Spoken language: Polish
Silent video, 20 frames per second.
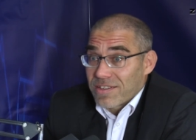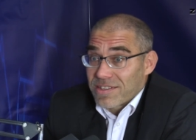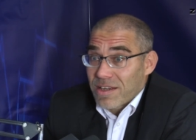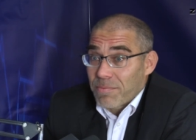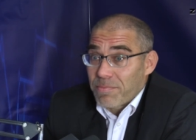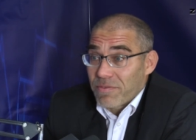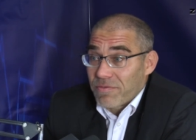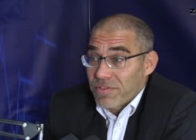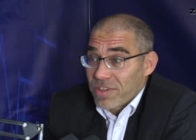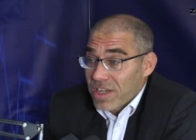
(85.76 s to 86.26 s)

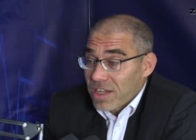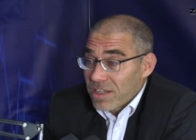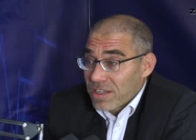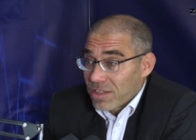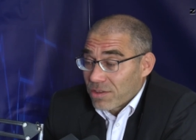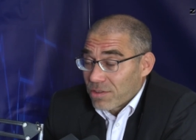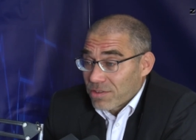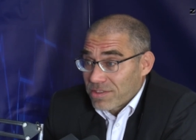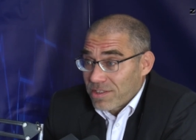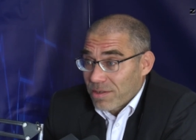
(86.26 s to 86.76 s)

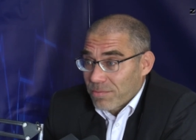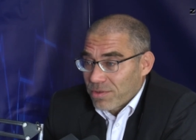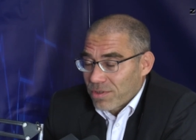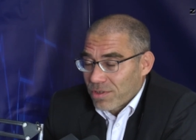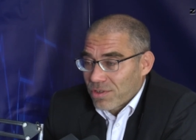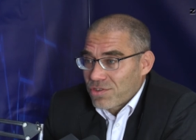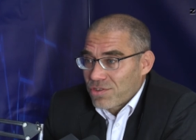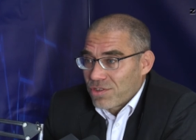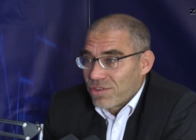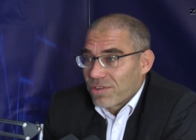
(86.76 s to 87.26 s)
zapewnienie
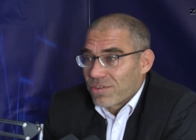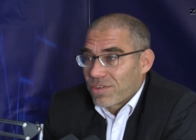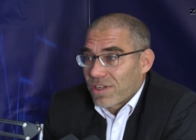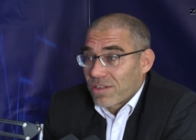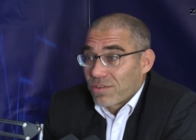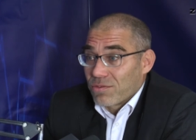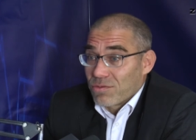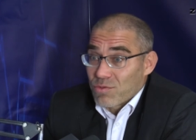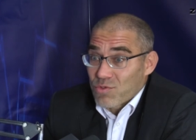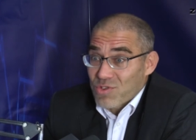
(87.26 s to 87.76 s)
dostępności do
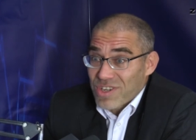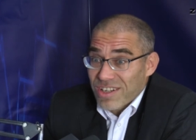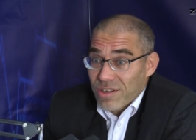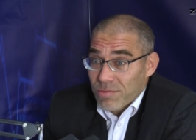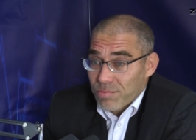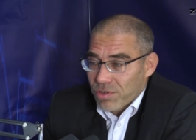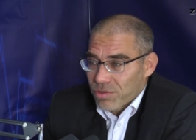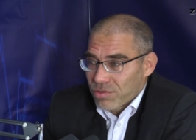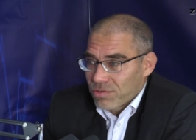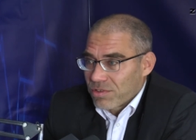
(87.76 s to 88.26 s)
tak
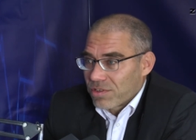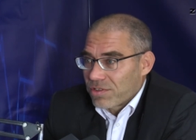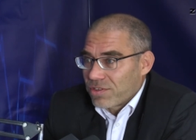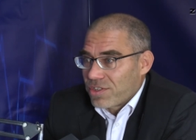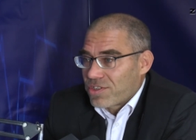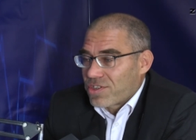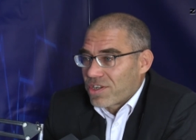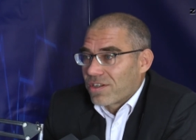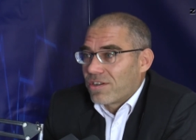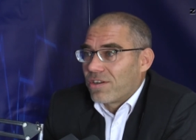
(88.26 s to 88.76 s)
dużego portu
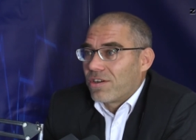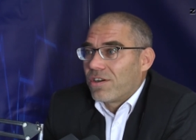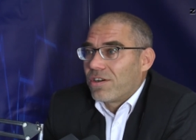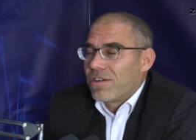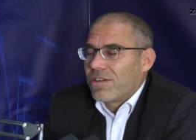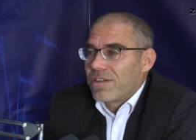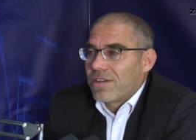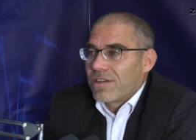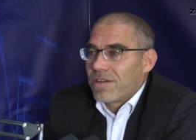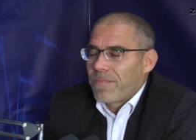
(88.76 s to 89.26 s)

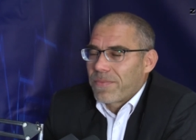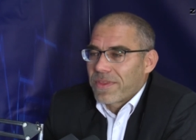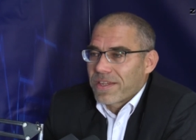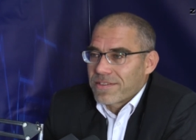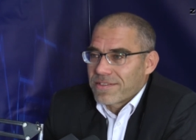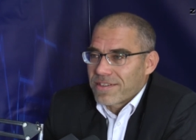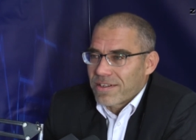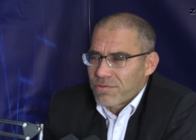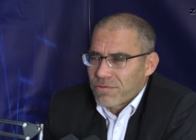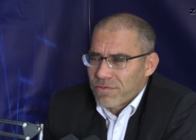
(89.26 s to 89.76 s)
lotniczego,
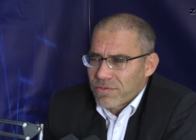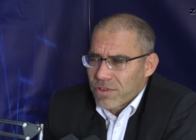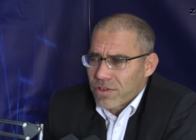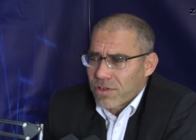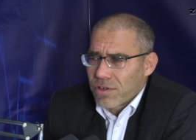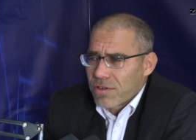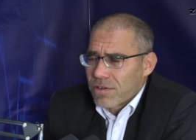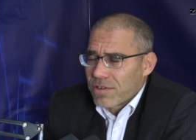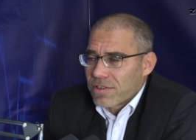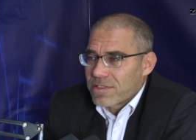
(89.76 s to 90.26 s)

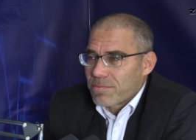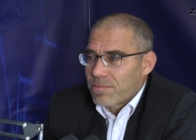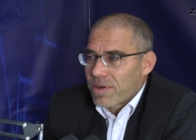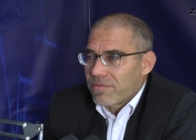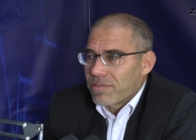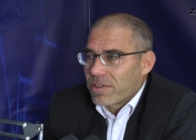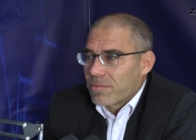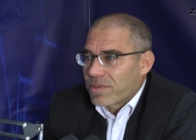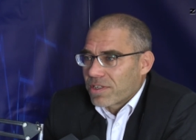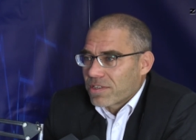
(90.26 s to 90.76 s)
zarówno
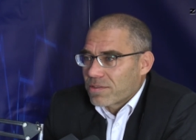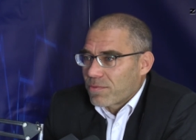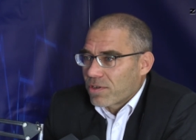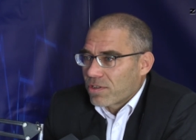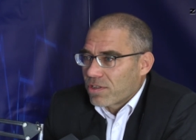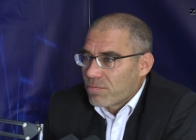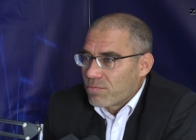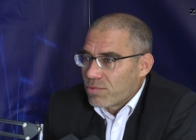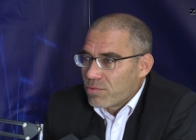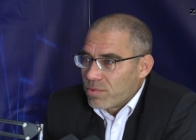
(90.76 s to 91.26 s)
sprawnym
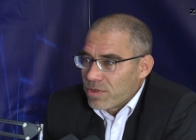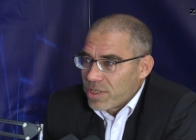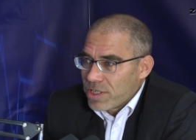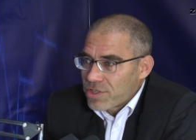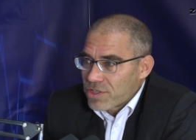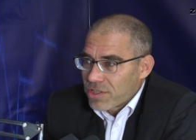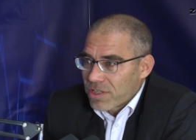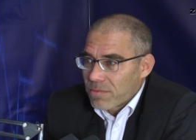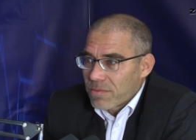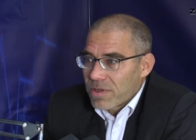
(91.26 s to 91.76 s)
transportem
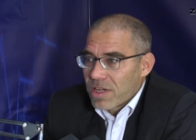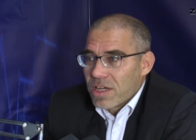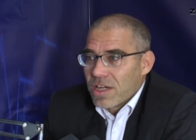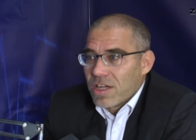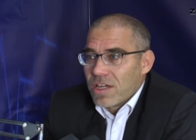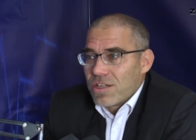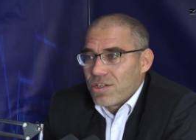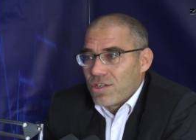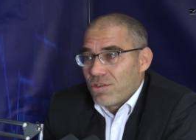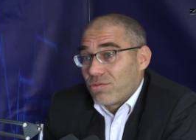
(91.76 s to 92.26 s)
publicznym,
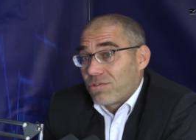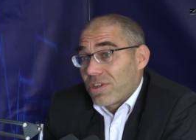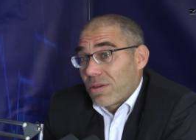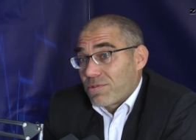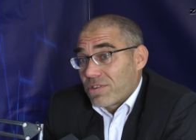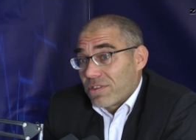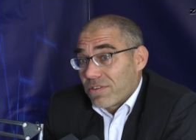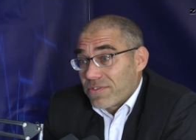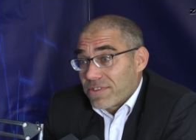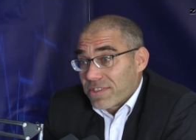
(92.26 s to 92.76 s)
czyli
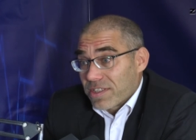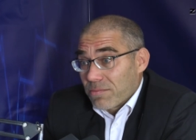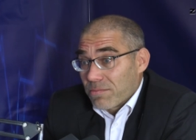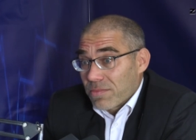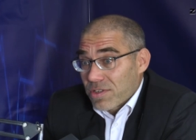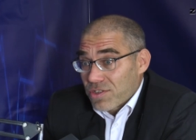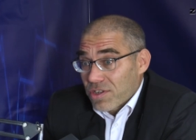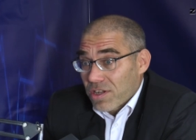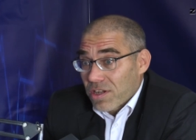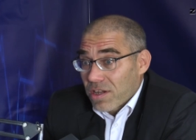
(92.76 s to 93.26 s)
tutaj przede
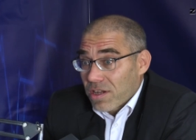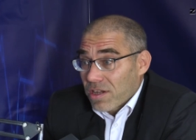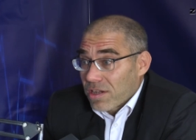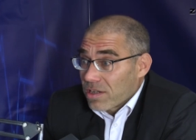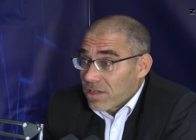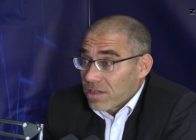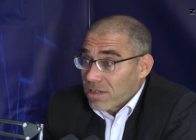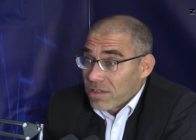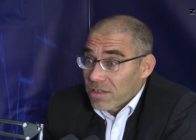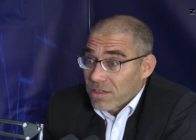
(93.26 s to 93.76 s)
wszystkim będzie
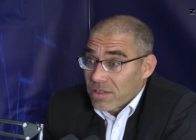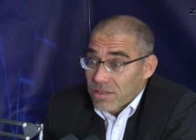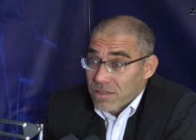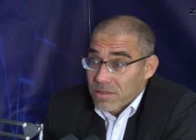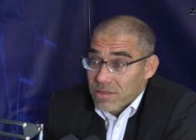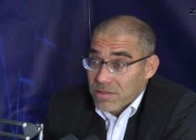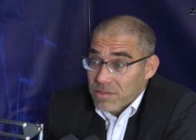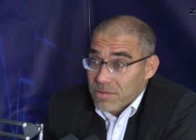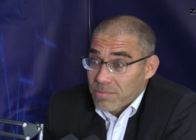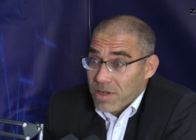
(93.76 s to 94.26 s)

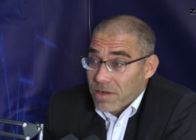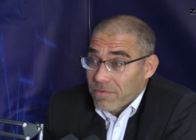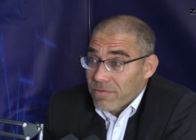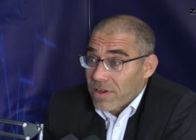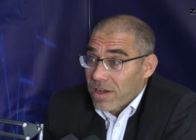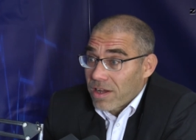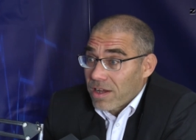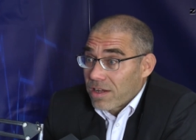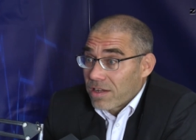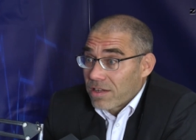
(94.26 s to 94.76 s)

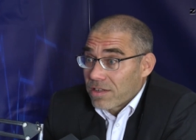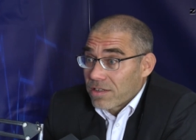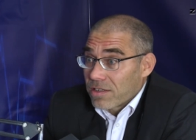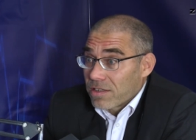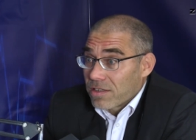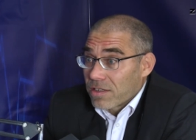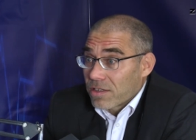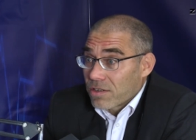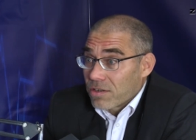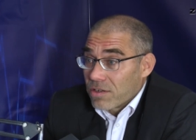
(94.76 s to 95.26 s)
sprawa
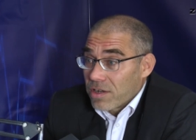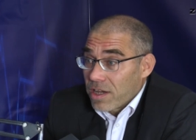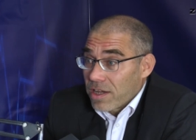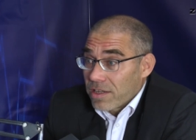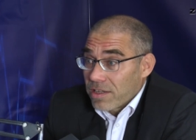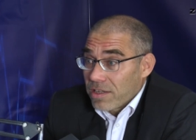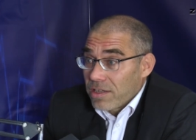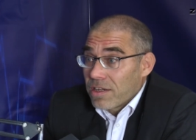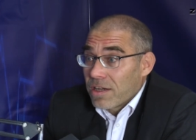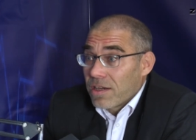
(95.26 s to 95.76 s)

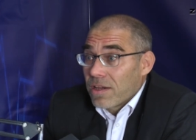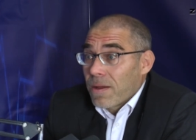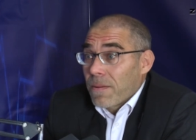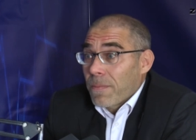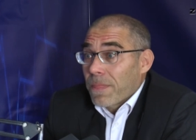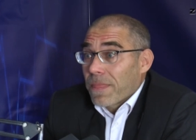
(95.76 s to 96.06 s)
kolei,